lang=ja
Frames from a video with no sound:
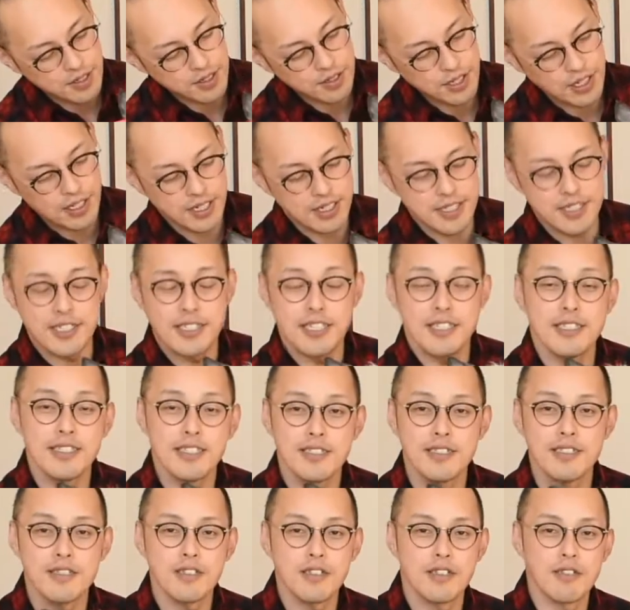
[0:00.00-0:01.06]
ちょっと話脱
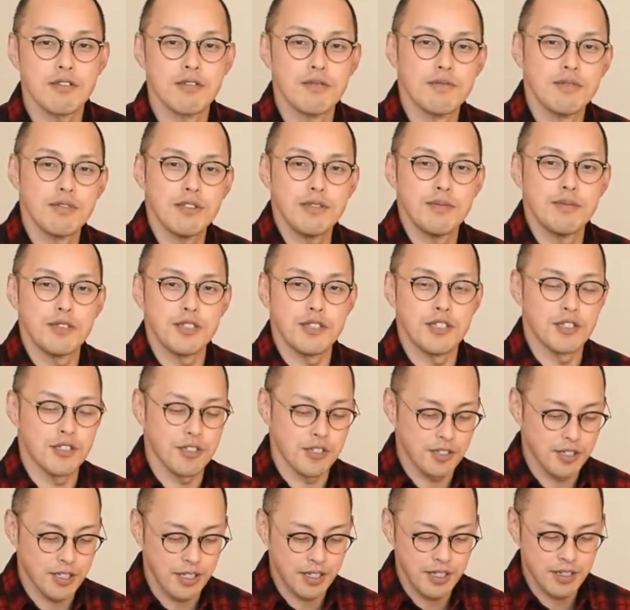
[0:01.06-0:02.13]
線するけどこうブーブー言う
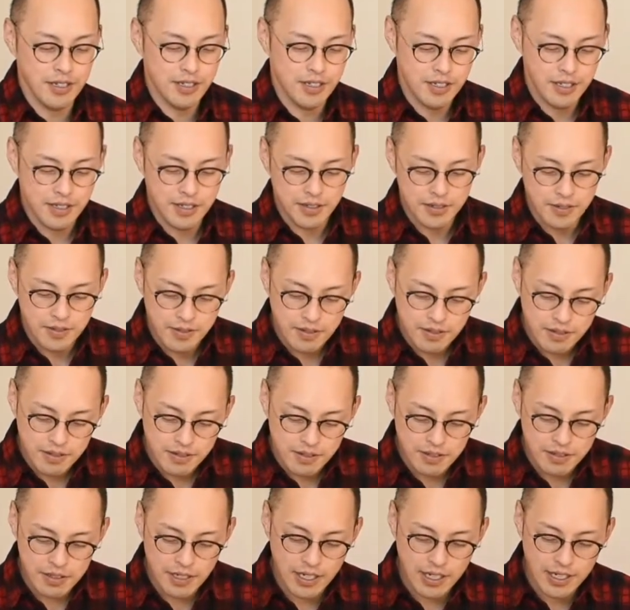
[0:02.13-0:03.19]
のね
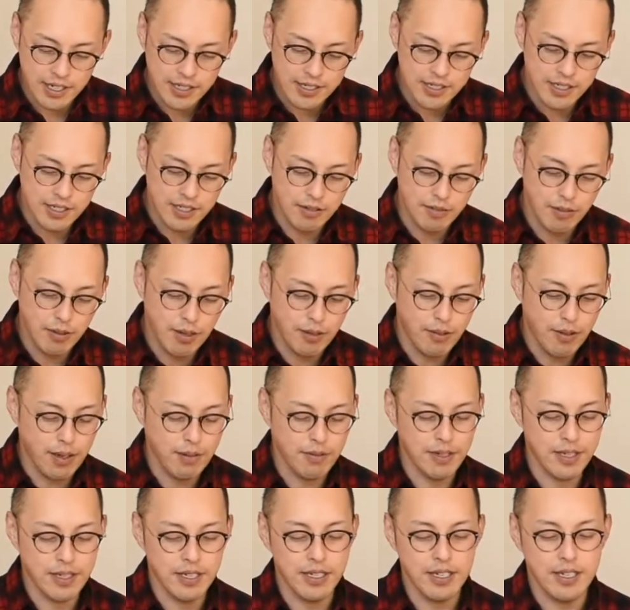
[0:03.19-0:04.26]
アレイさんの場合
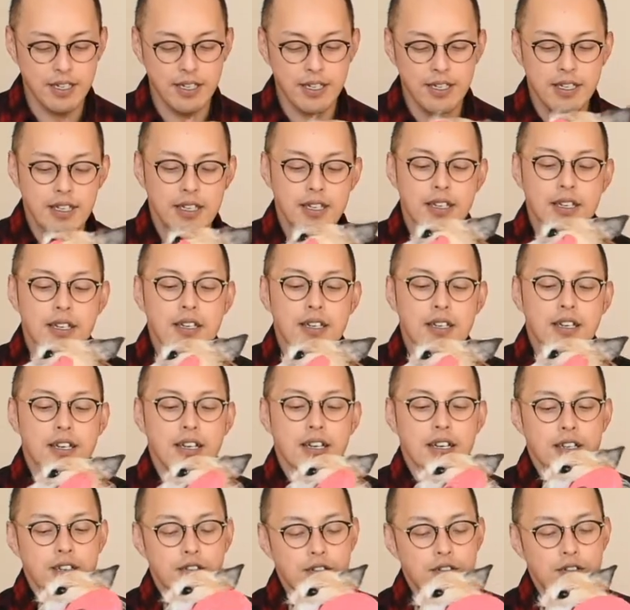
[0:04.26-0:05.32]
はなんか
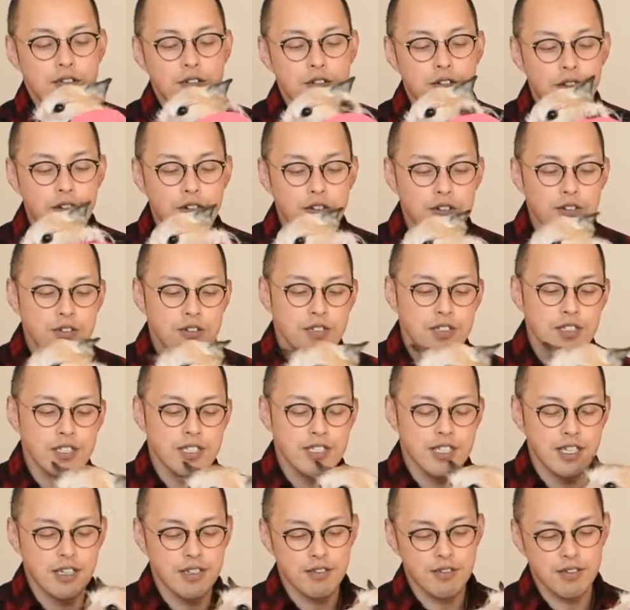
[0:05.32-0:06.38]
あの興奮
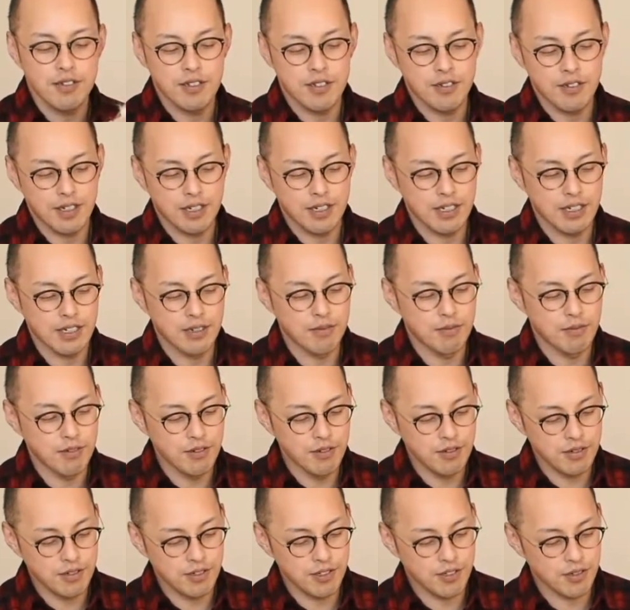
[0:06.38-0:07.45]
してる時とかなんか
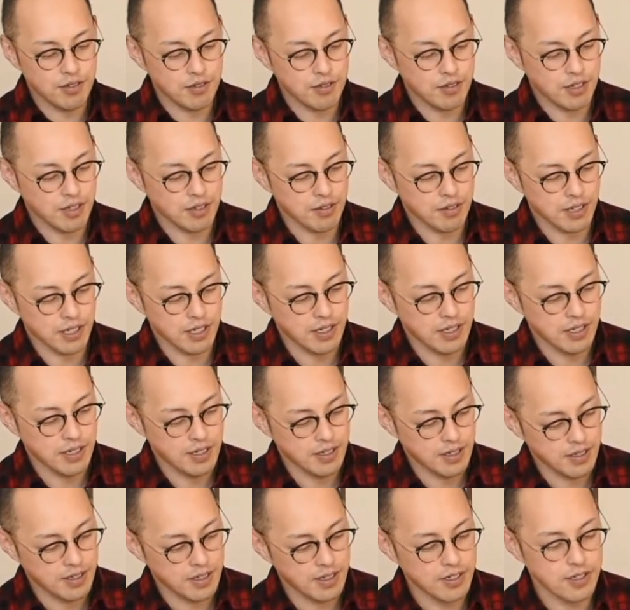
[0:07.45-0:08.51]
文句言う時とか、
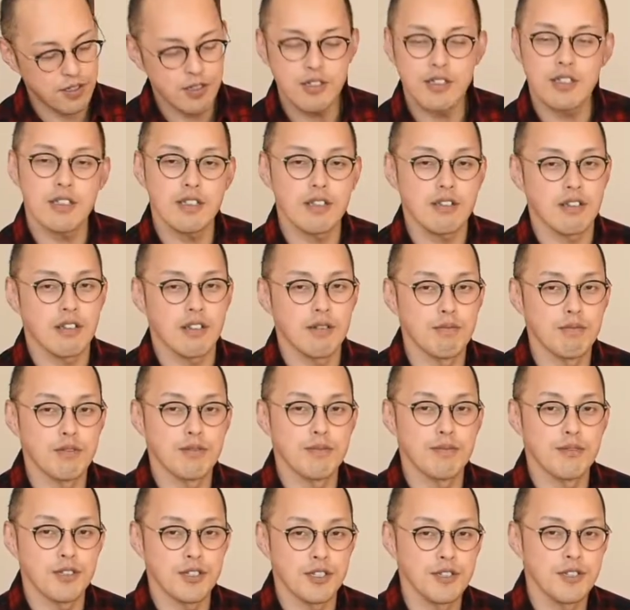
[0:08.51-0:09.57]
なんかそういった時に
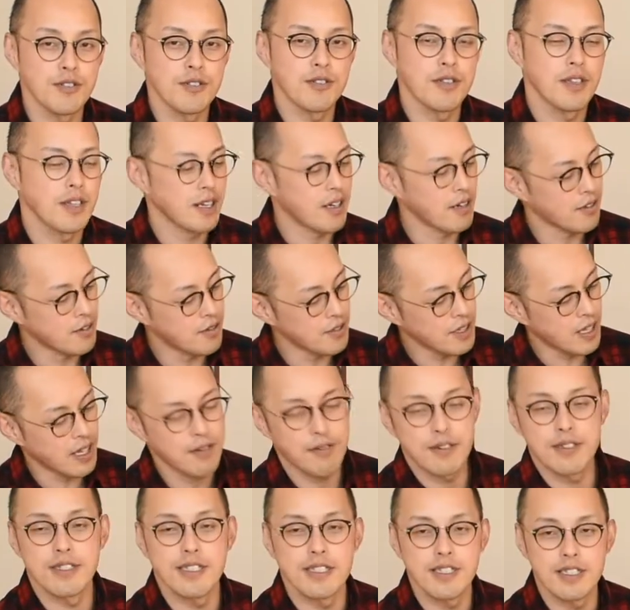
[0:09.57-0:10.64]
ブーブー言うだから普
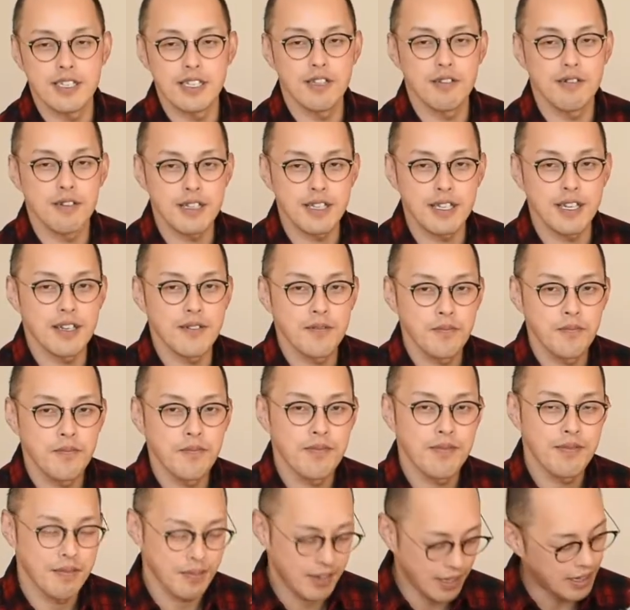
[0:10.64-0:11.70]
段は全然言わない、
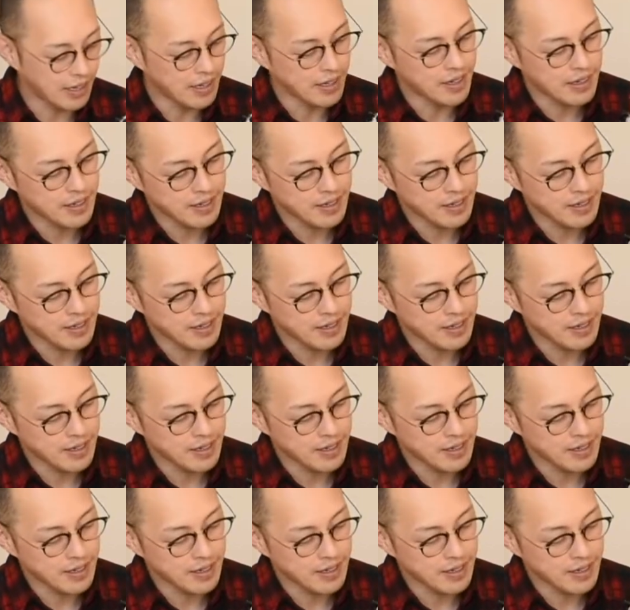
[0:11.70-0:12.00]
ね、